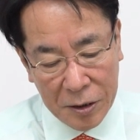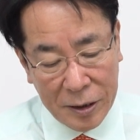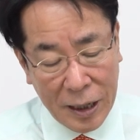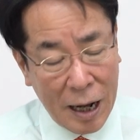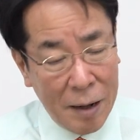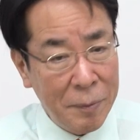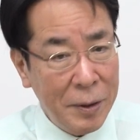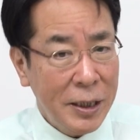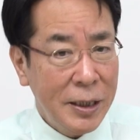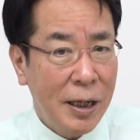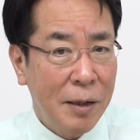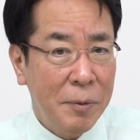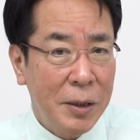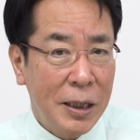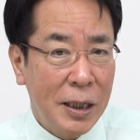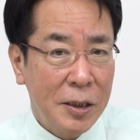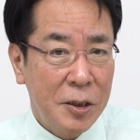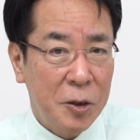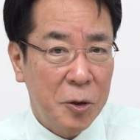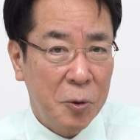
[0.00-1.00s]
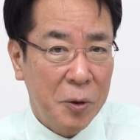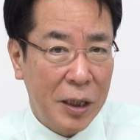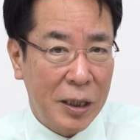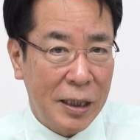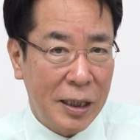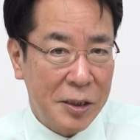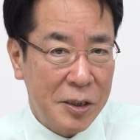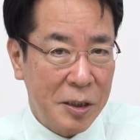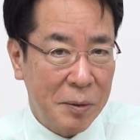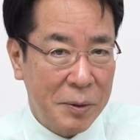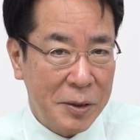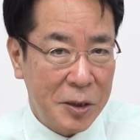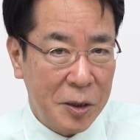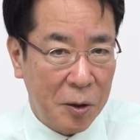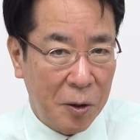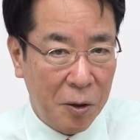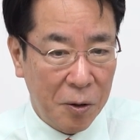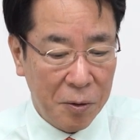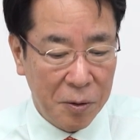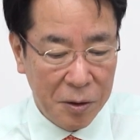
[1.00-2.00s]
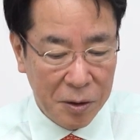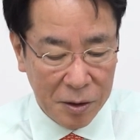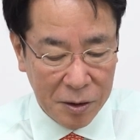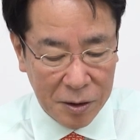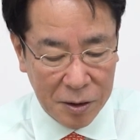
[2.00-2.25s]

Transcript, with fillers: ダメダメな人がいらっしゃいますよ